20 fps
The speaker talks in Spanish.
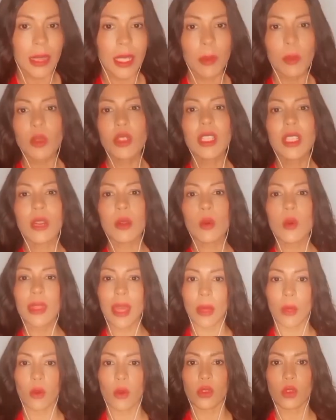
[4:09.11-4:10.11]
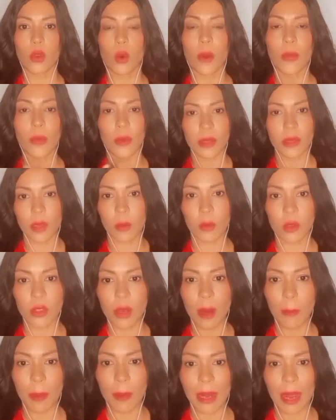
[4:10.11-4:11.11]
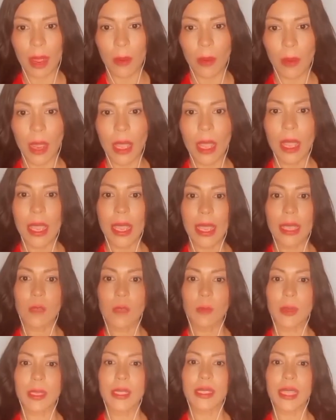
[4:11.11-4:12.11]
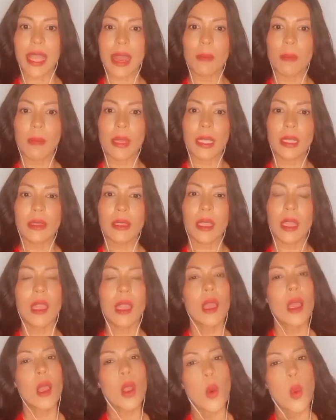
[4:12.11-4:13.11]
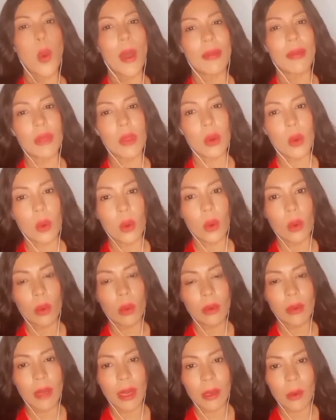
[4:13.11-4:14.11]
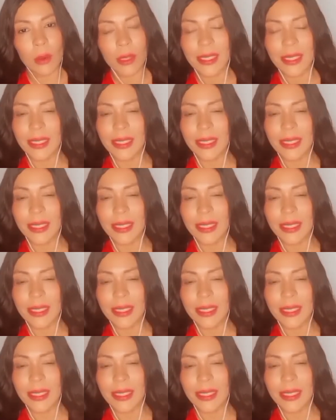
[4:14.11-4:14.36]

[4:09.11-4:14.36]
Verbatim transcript: Debemos ser cuidadosos cuando decimos una palabra, especialmente cuando